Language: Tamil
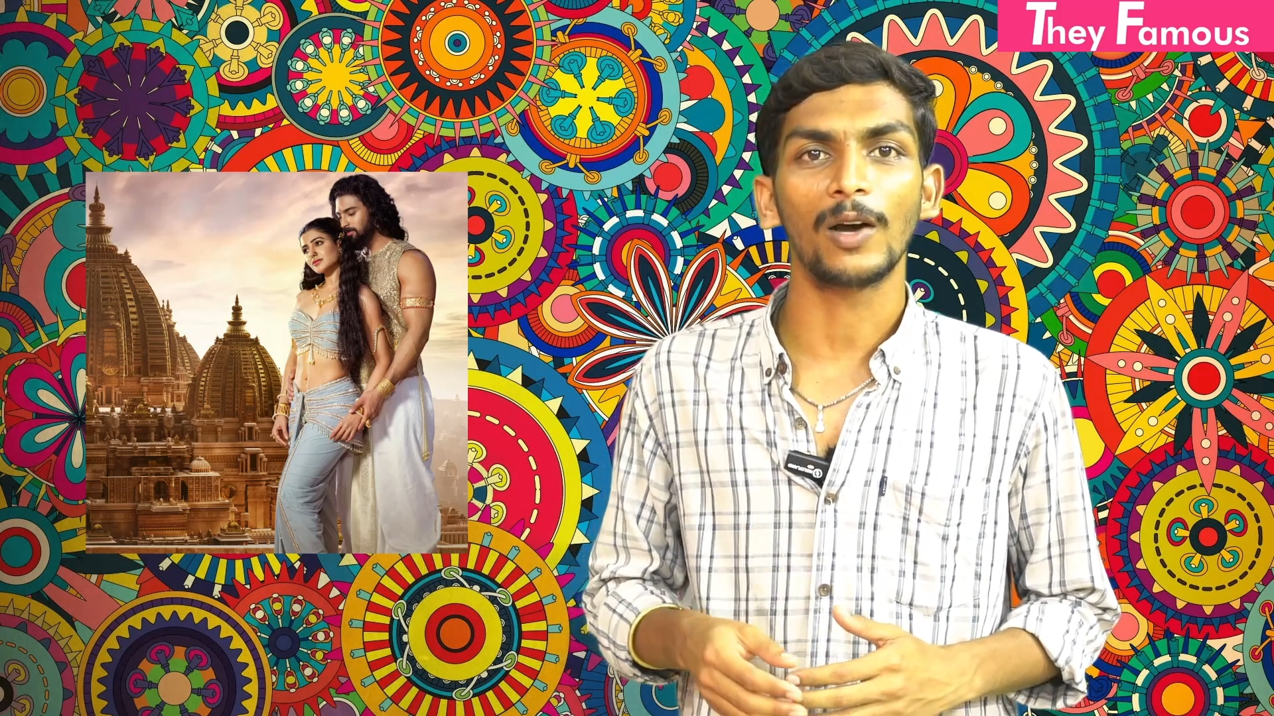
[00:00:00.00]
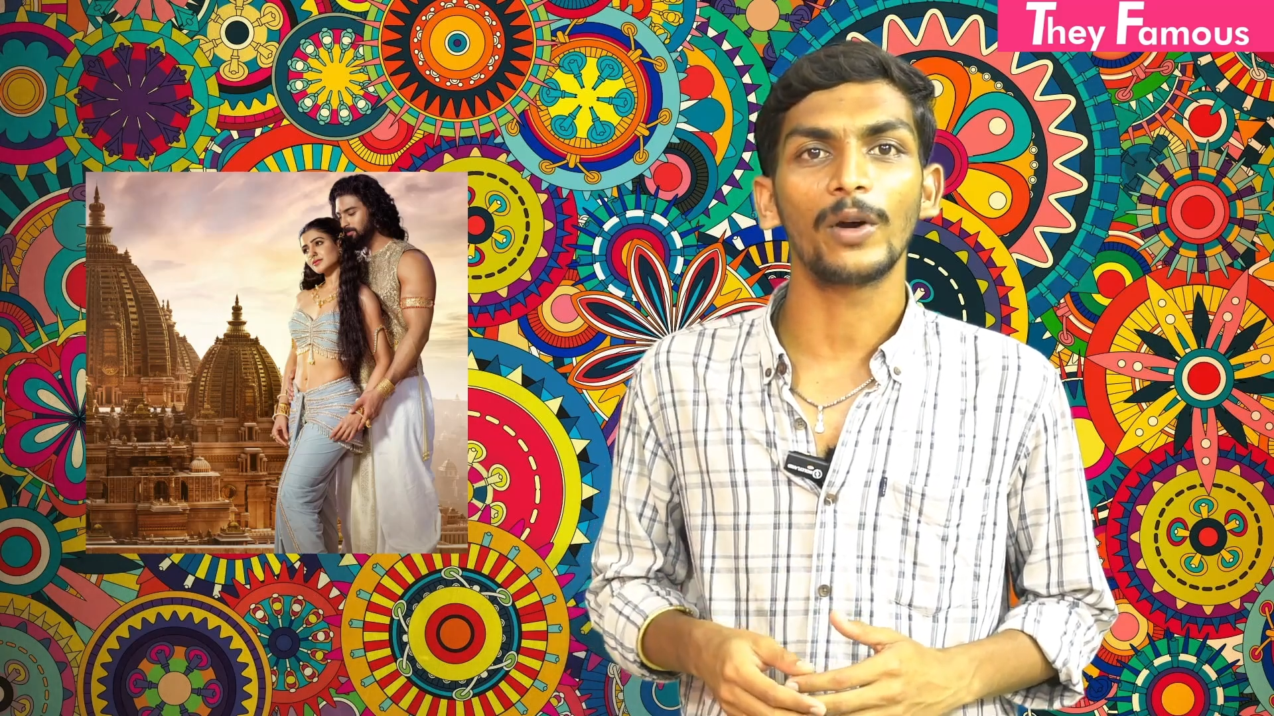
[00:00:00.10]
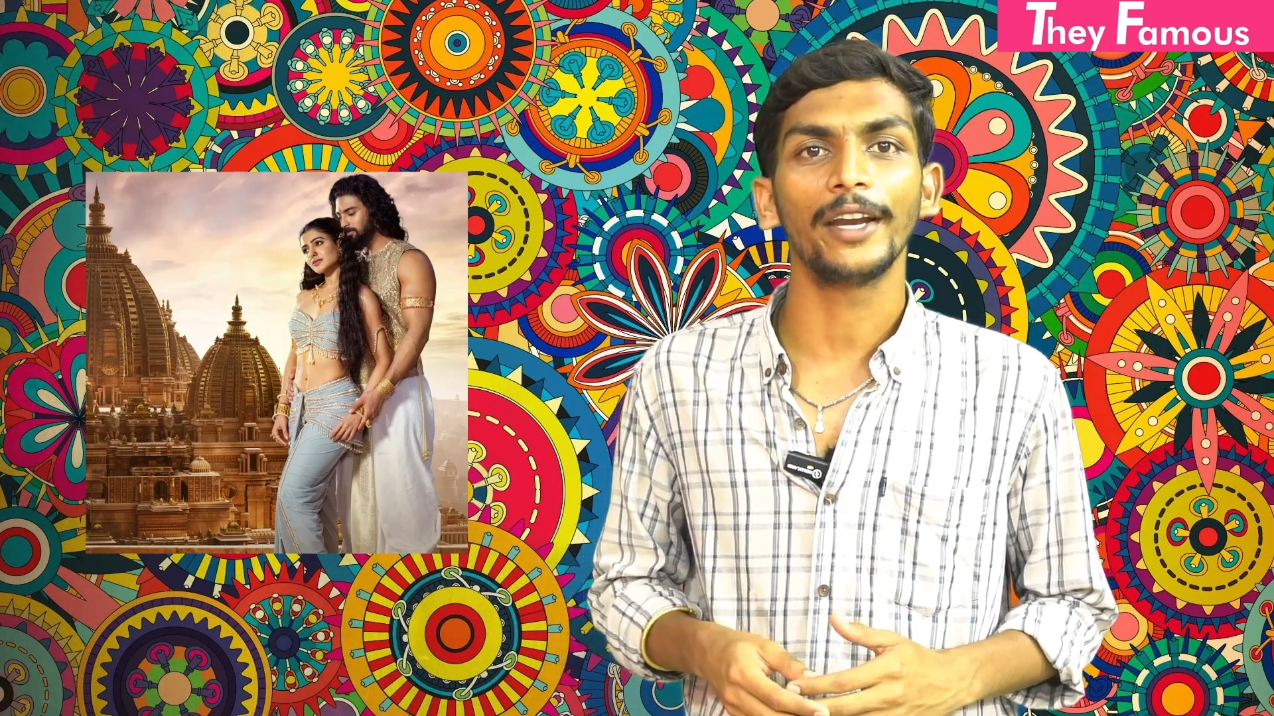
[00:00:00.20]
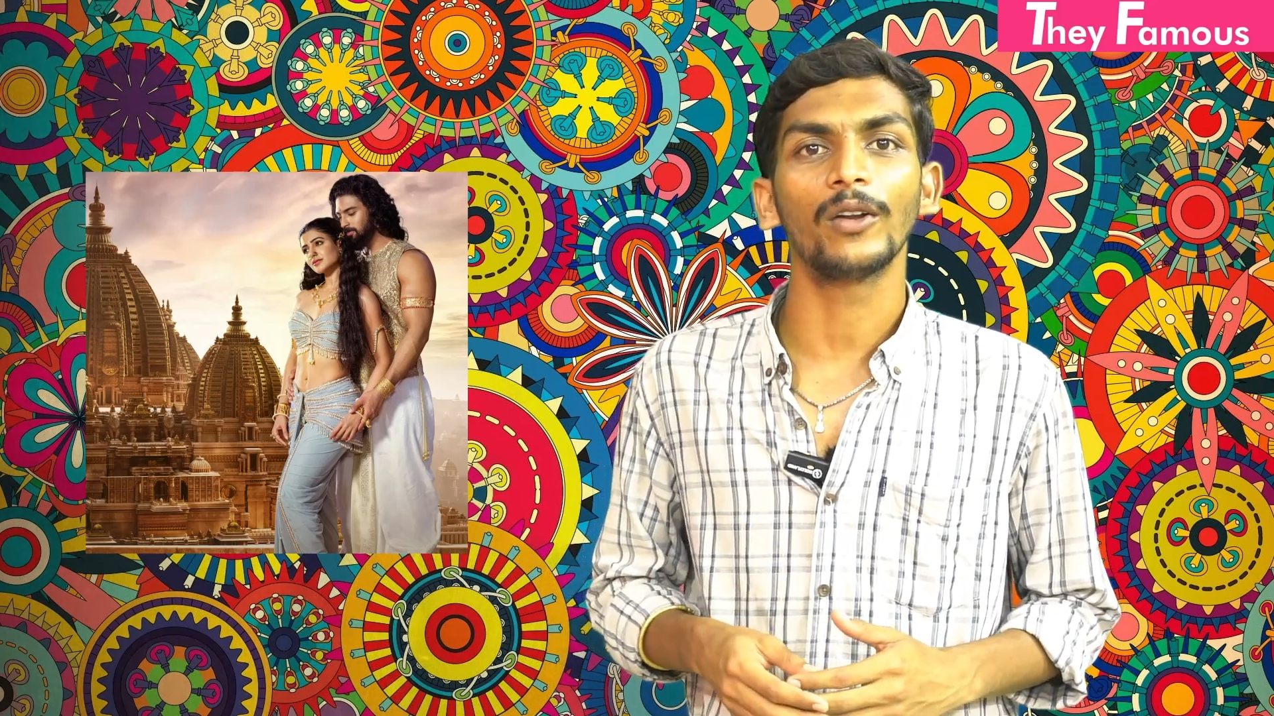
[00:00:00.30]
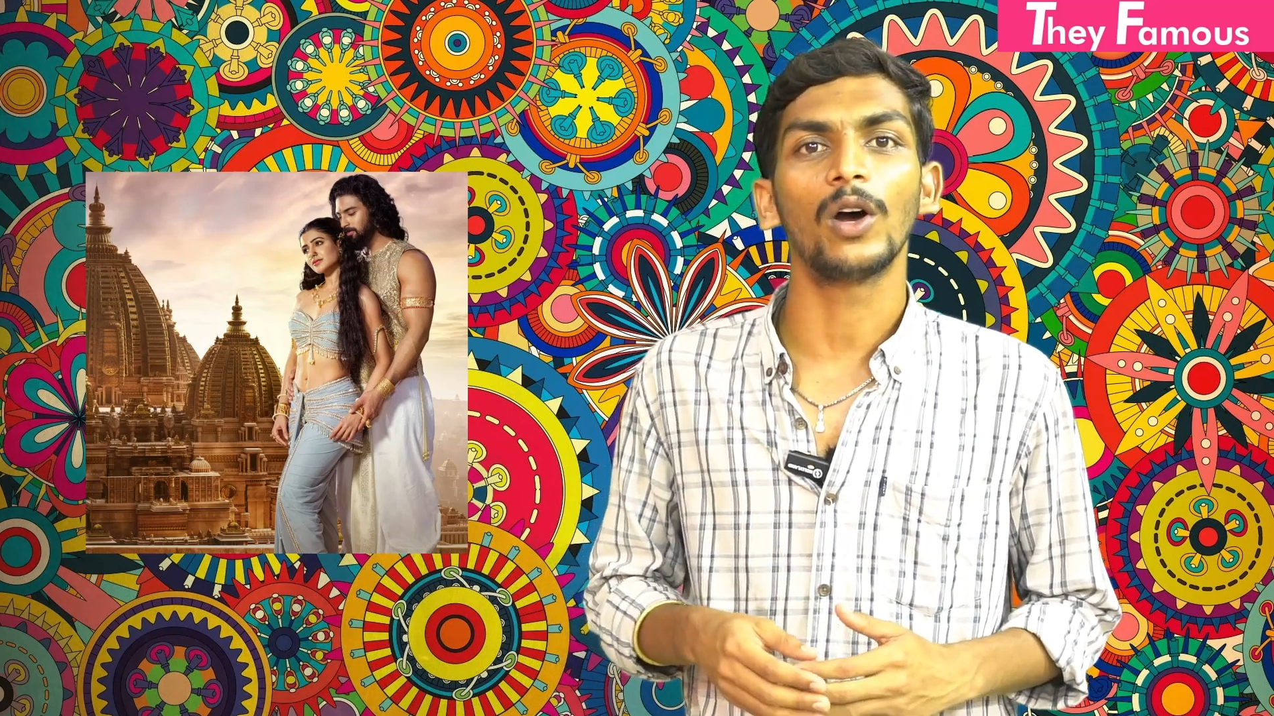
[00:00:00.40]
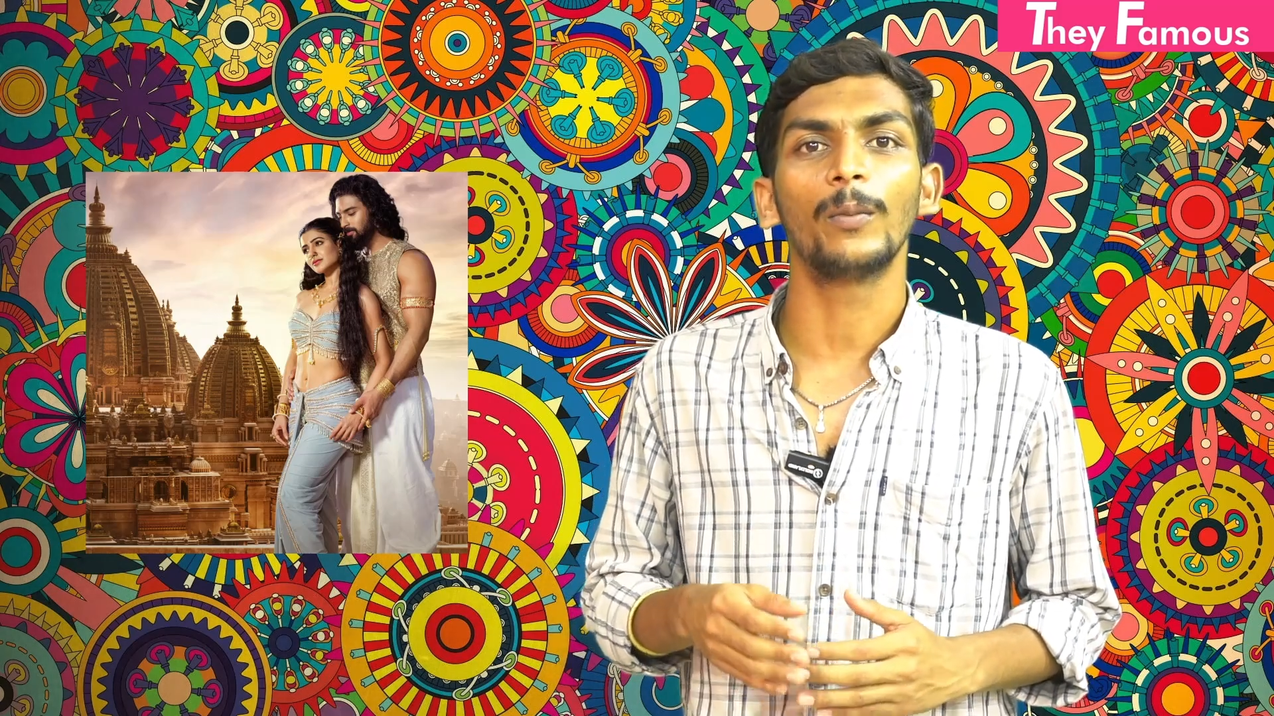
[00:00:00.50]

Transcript: ராமாயணம்